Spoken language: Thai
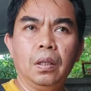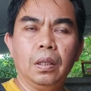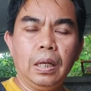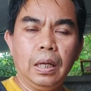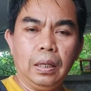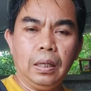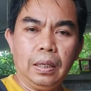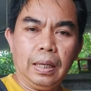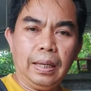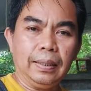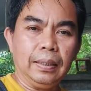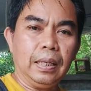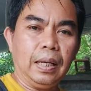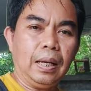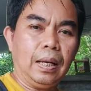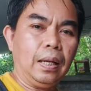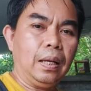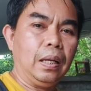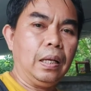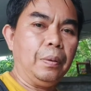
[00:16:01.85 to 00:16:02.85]
ท่านอาจจะ
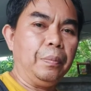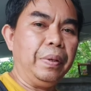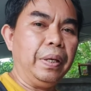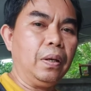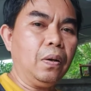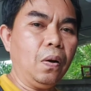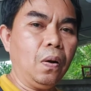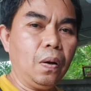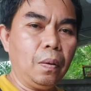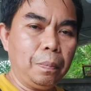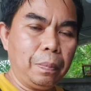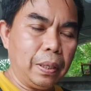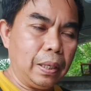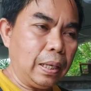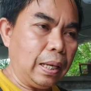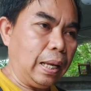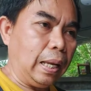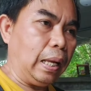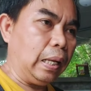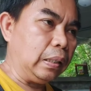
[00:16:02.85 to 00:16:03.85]
วิเคราะห์ปัญ
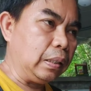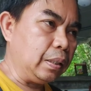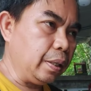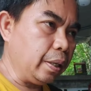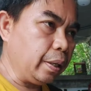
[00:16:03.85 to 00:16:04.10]
หาเครื่อ